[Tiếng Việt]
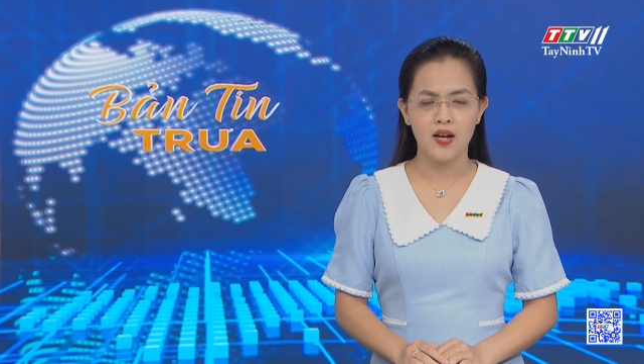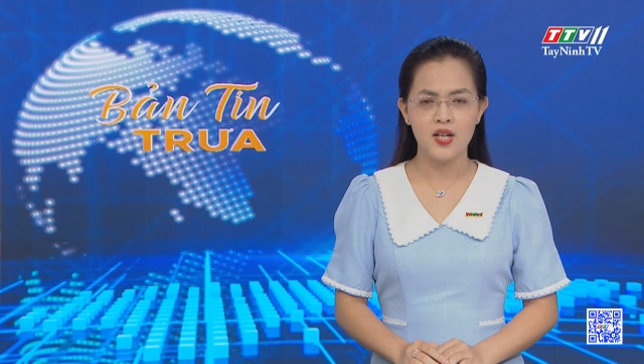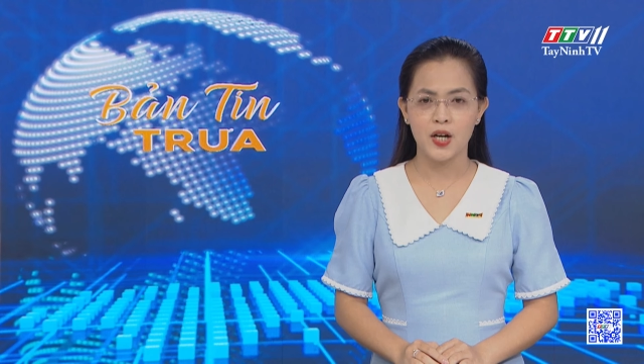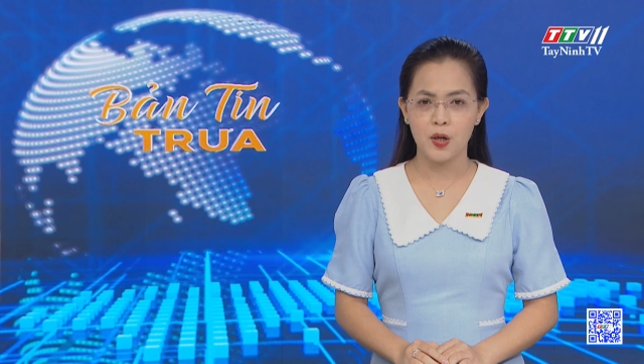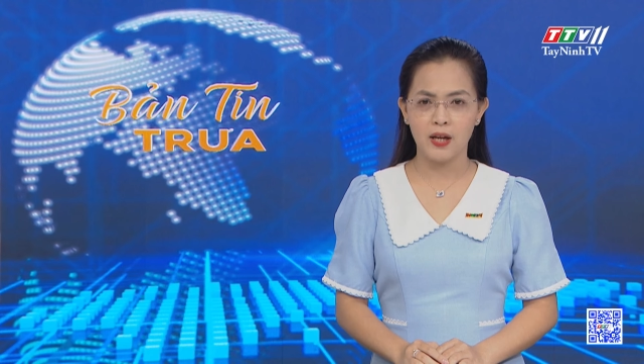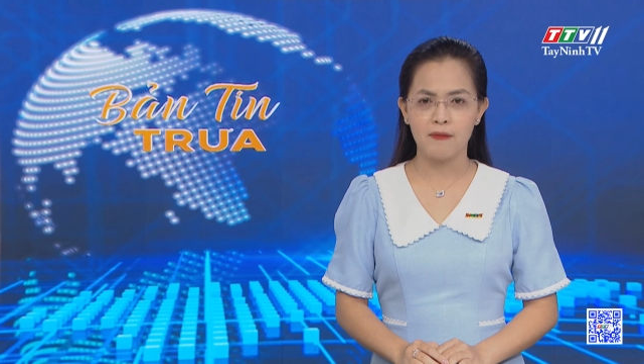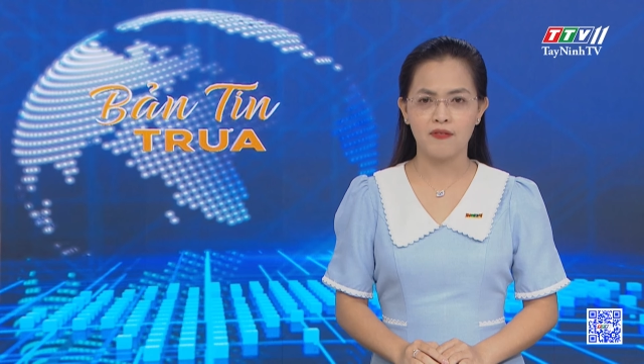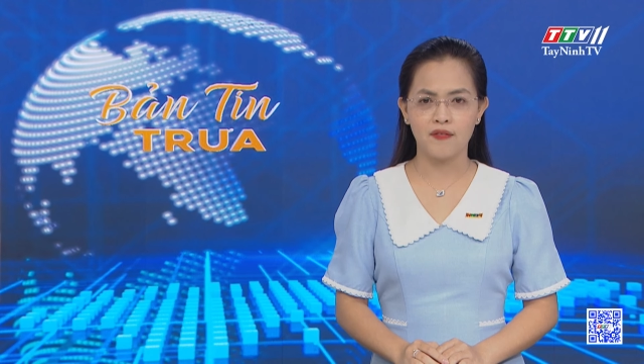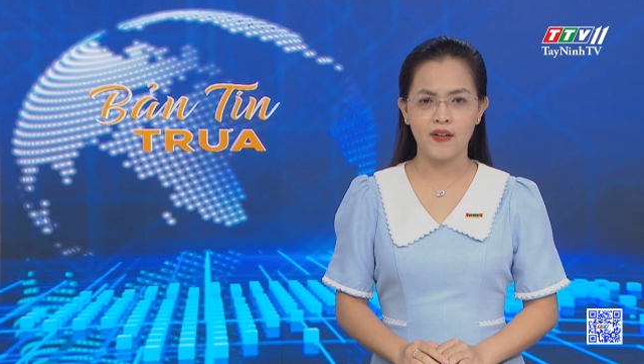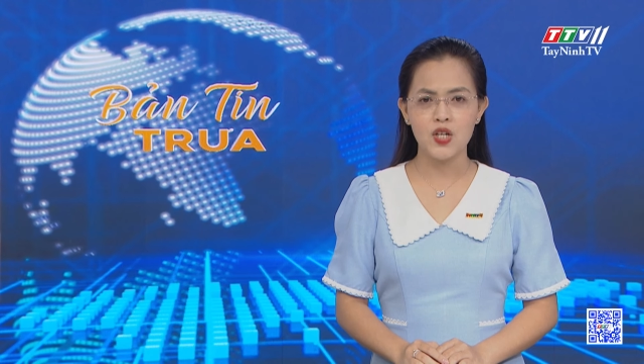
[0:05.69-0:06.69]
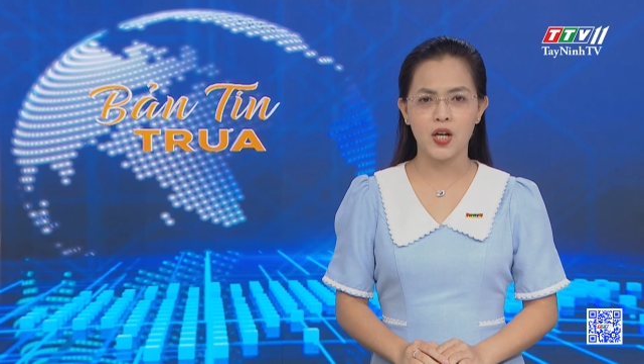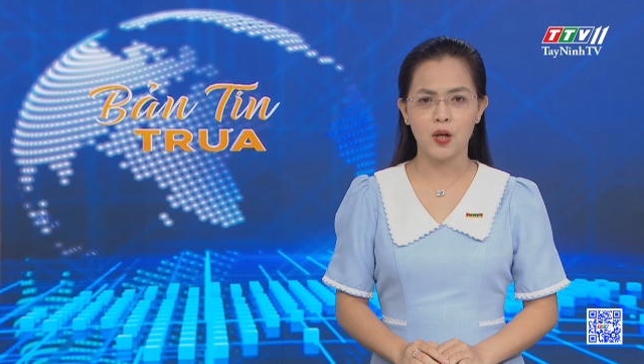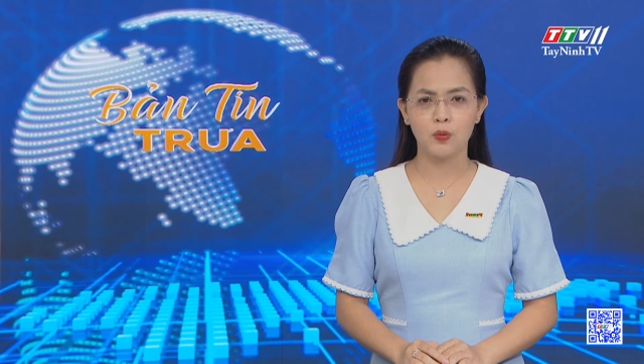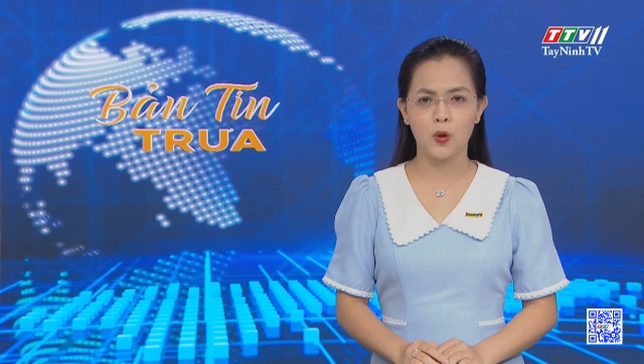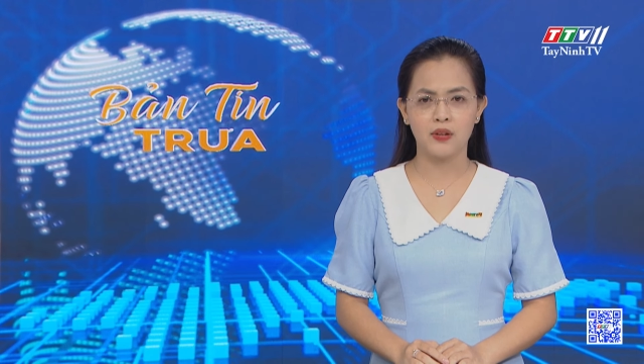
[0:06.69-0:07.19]
Sở Nông nghiệp và Phát triển
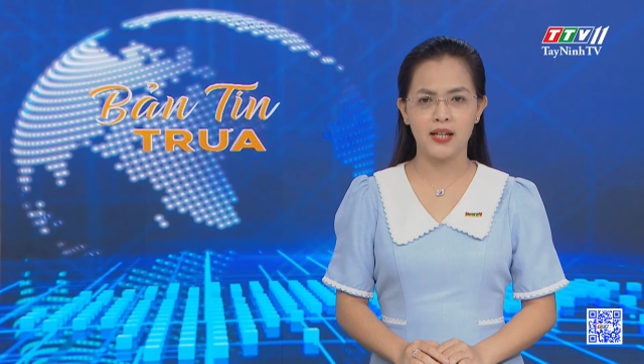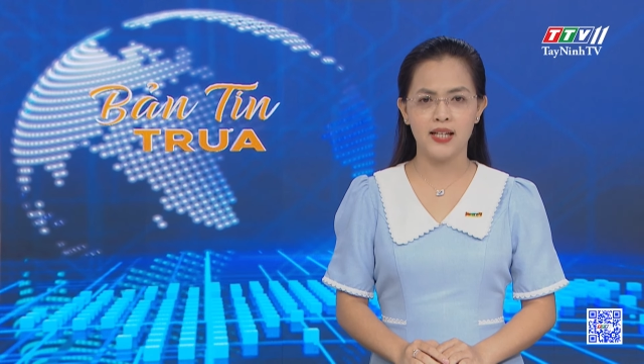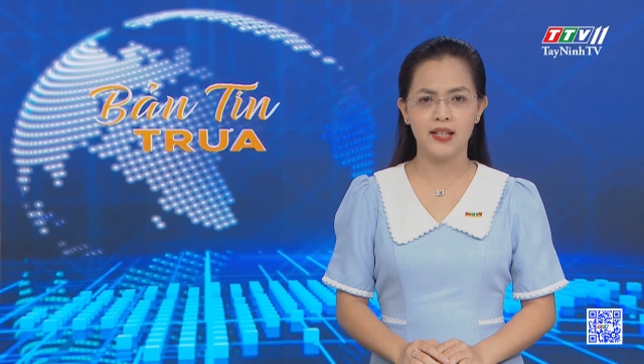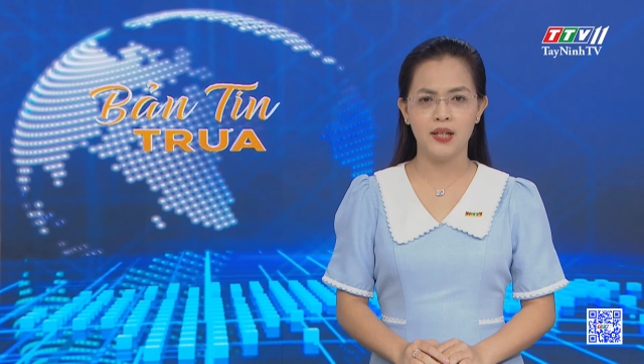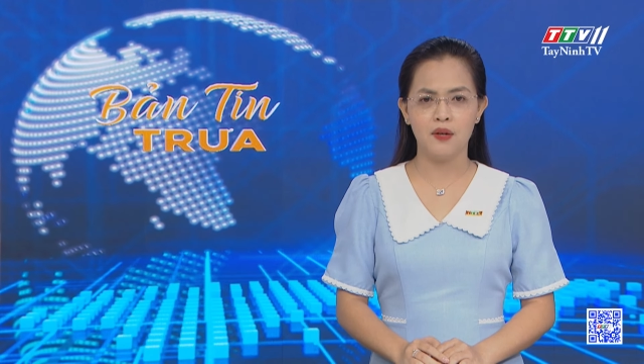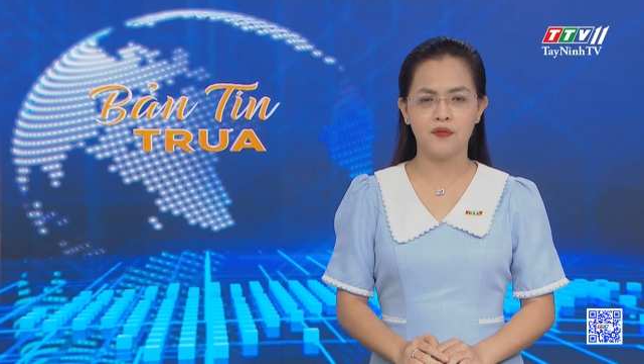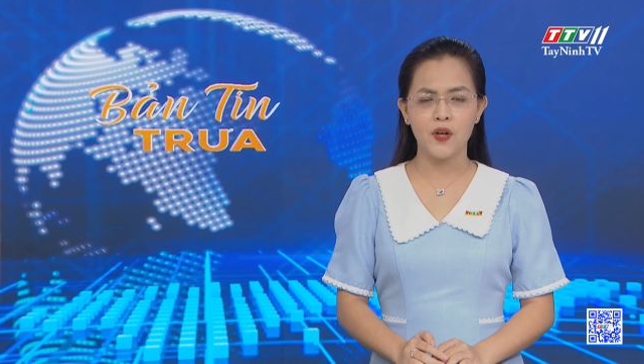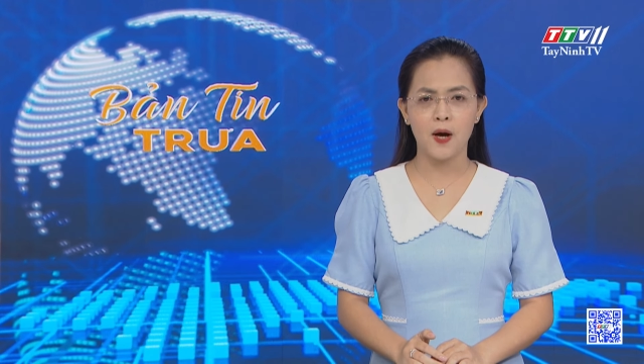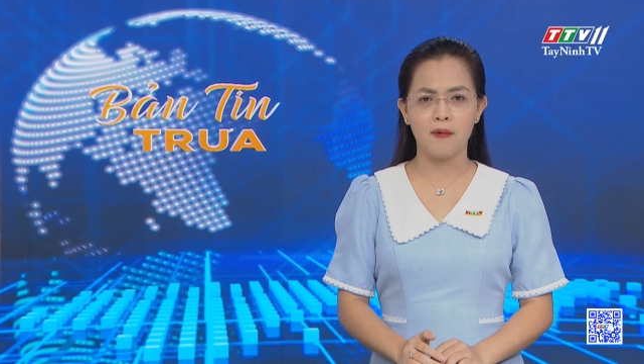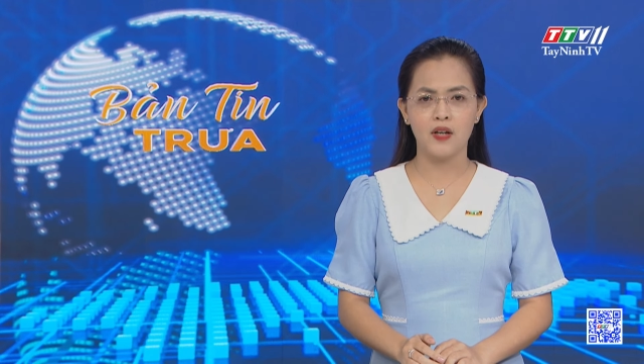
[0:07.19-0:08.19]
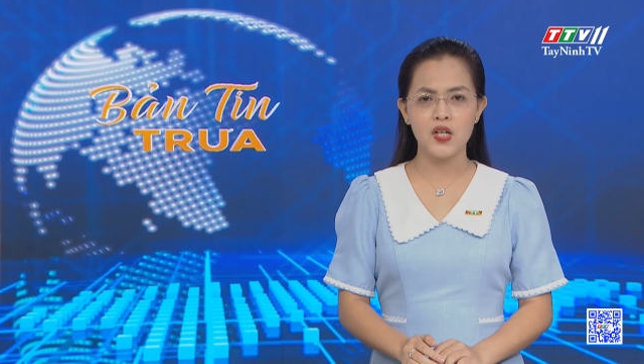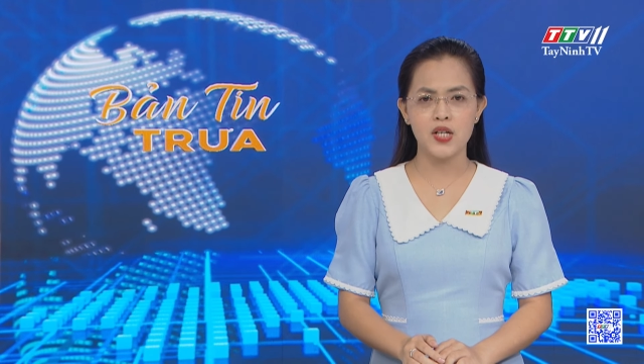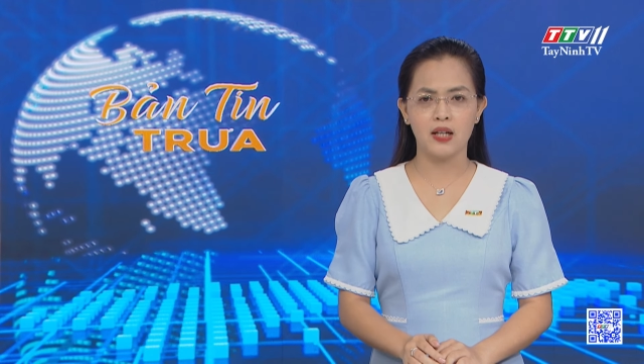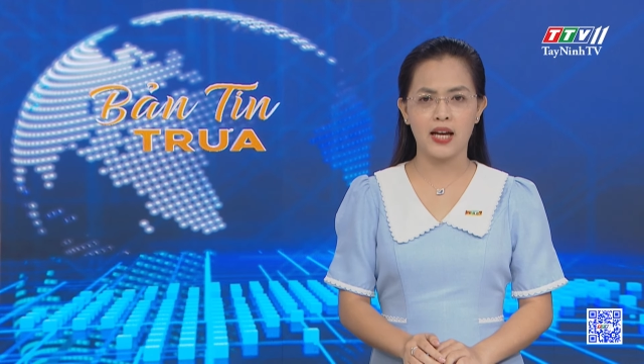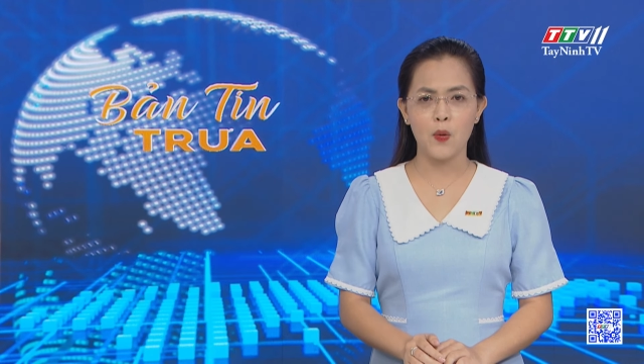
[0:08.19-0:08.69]
Nông thôn Tây Ninh phối hợp với
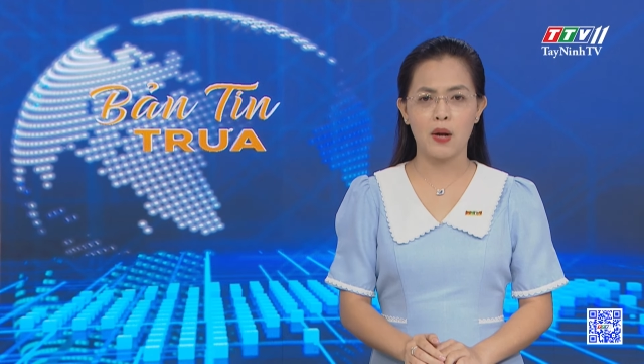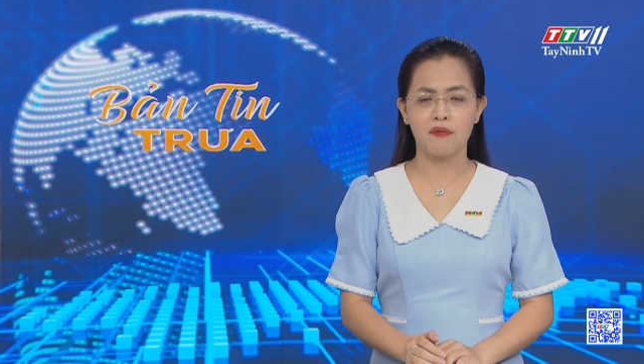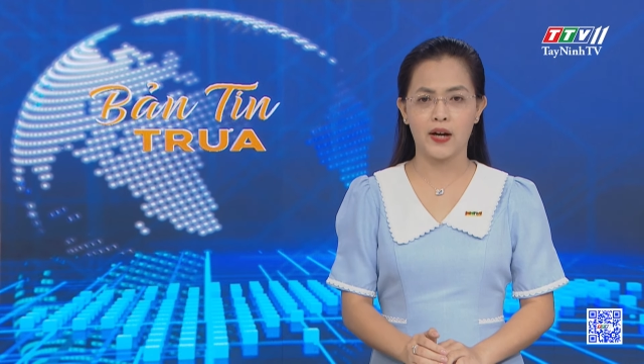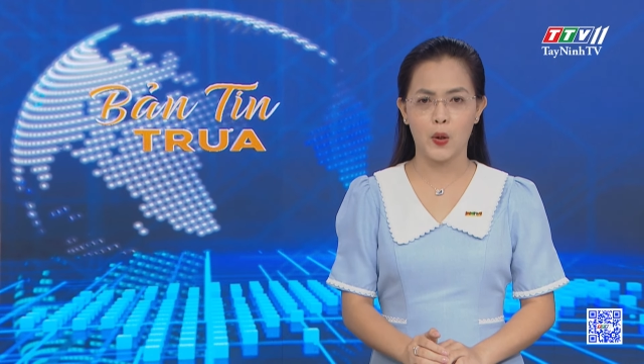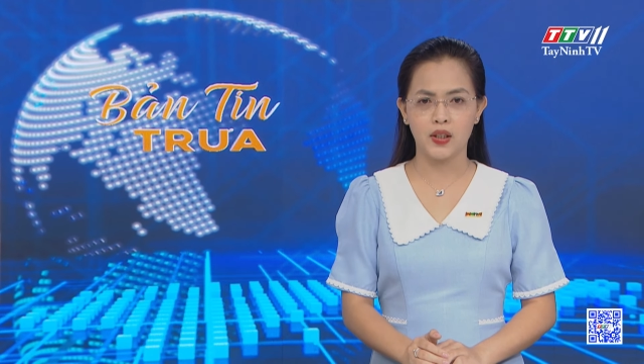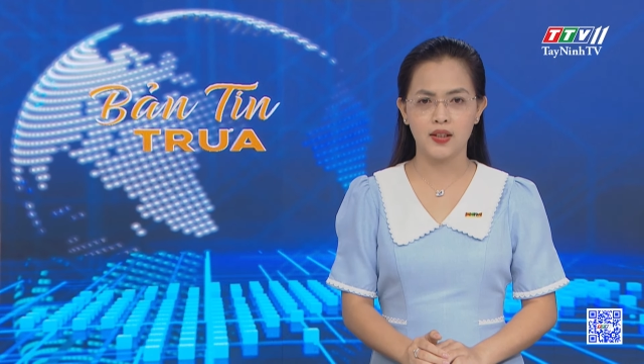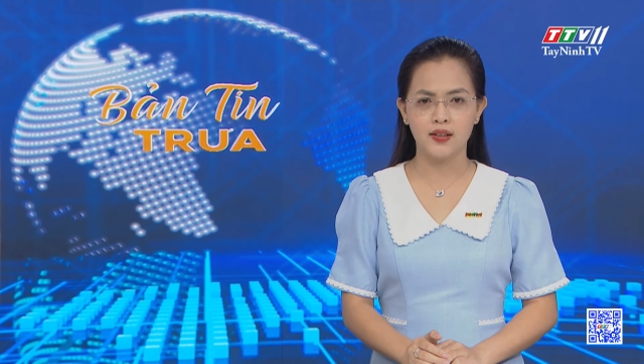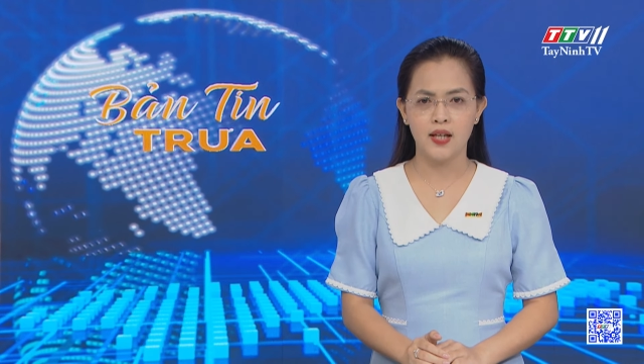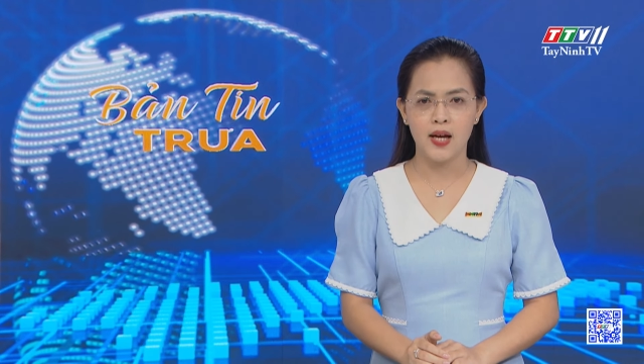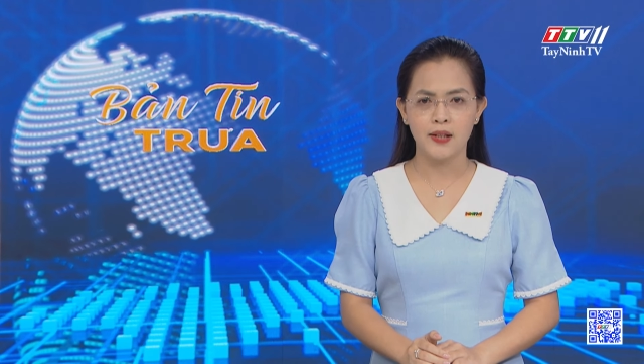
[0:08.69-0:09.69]
Sở Kế hoạch và Đầu tư,